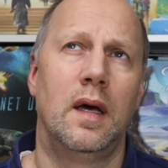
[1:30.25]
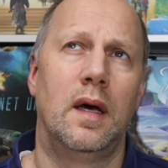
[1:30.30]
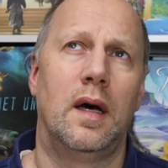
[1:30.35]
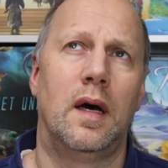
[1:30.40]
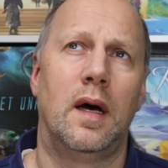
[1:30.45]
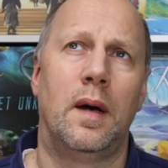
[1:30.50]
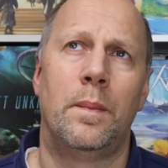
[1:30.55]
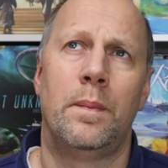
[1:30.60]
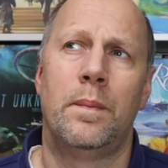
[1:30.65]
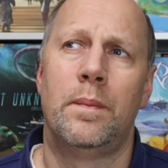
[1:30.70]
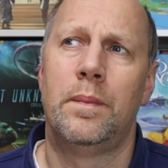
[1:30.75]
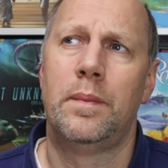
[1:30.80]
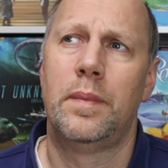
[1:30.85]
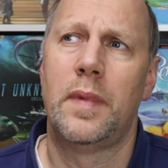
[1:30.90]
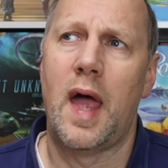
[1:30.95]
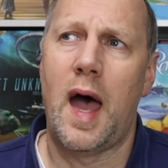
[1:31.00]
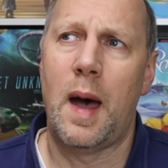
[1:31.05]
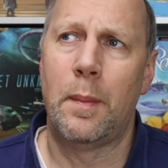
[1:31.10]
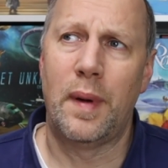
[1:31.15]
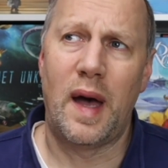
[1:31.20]

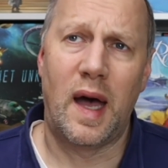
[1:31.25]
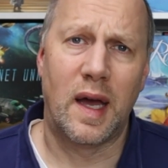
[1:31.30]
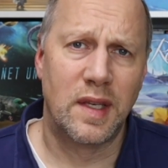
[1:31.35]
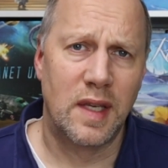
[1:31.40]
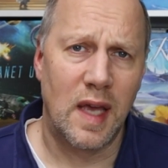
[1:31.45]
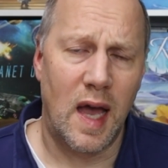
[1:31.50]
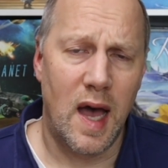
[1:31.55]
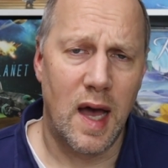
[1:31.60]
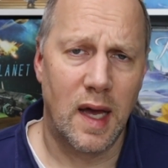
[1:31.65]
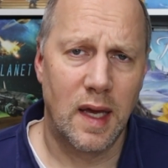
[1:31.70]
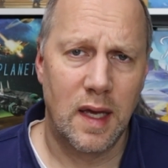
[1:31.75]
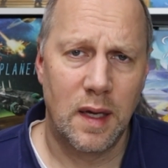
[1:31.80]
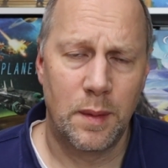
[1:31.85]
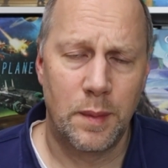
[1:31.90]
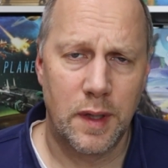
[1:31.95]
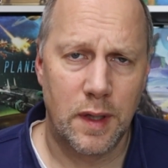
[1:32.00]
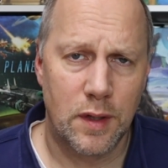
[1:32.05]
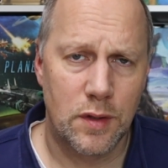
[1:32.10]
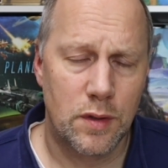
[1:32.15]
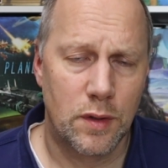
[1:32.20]
Ähm, ab acht Jahren kann
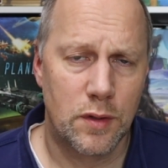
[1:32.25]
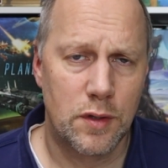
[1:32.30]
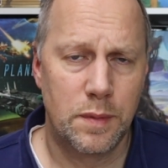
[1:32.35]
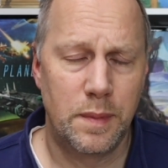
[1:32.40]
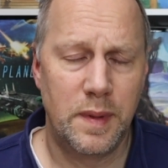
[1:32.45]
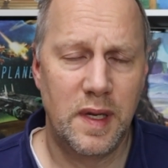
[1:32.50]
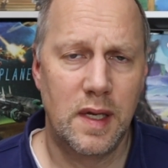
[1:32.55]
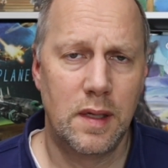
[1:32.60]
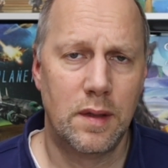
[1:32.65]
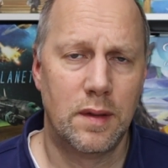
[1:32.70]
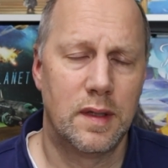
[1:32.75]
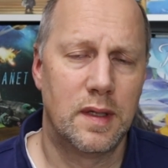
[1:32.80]
man das schon spielen